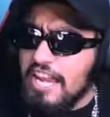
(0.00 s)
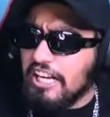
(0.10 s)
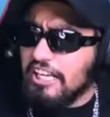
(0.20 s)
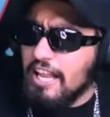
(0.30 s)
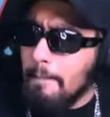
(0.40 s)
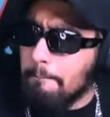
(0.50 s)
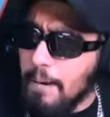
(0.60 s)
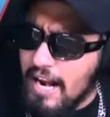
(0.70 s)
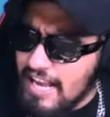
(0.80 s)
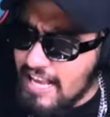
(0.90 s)
निकले
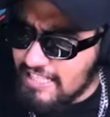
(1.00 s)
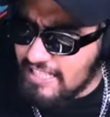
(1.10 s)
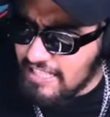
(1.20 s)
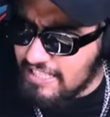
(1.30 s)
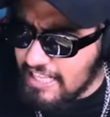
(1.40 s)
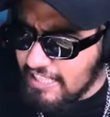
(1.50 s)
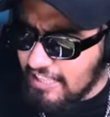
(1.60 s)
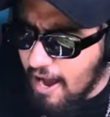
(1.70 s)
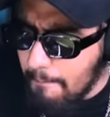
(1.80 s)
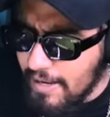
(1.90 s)
बल्ले से
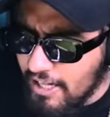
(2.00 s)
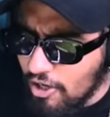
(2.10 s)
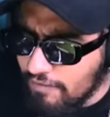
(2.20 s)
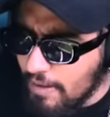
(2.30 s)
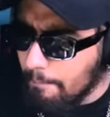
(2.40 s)
सीधा मिडल ऑफ द